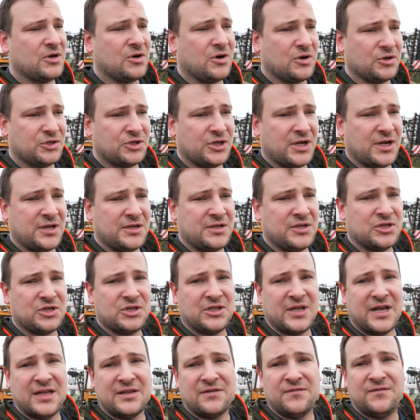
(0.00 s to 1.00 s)
gorzej
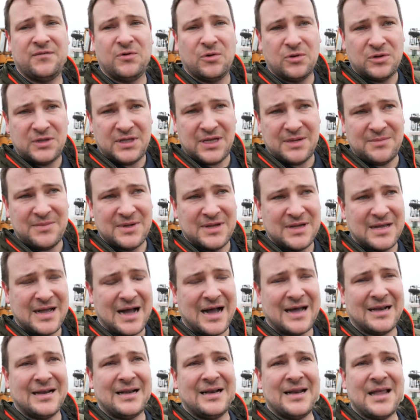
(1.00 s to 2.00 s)
niż ten w lutym,
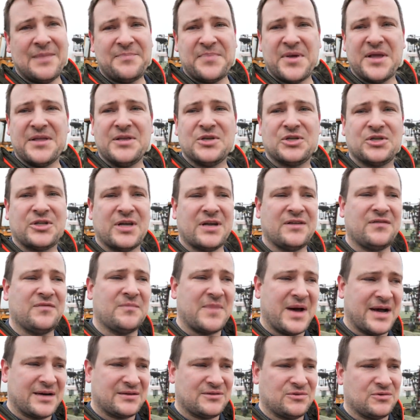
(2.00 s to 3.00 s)
ale lepiej niż ten w
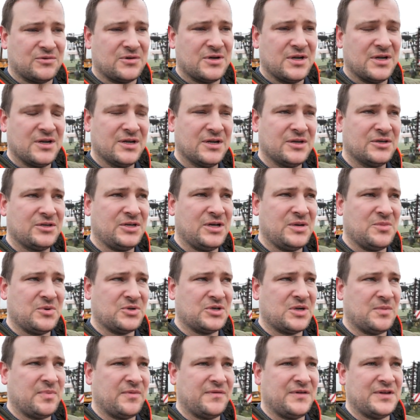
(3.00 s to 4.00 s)
marcu. Czyli
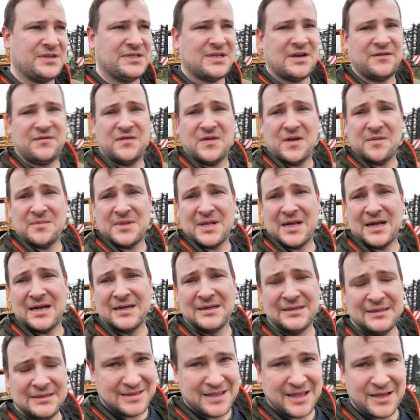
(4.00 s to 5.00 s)
można powiedzieć trafiłem
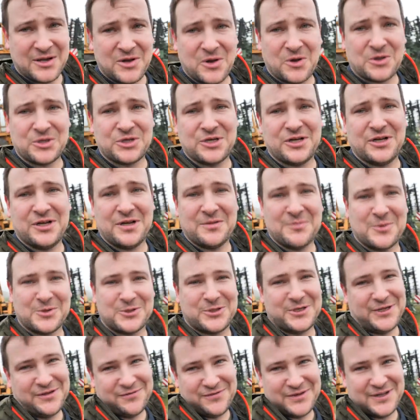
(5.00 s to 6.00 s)
na najgorszy
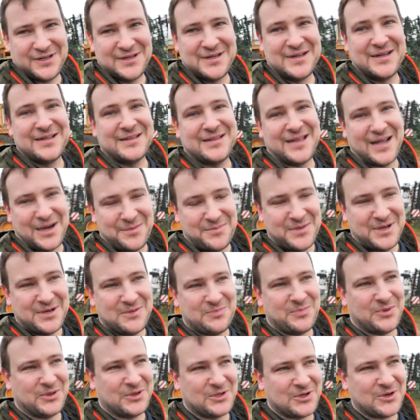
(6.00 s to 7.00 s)
możliwy
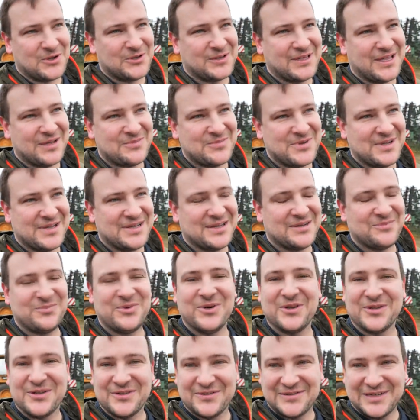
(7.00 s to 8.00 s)
termin pod kątem
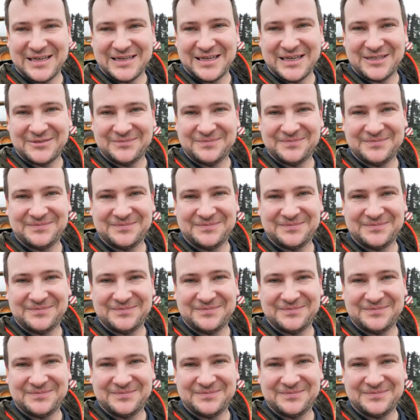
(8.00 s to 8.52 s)
plonowania.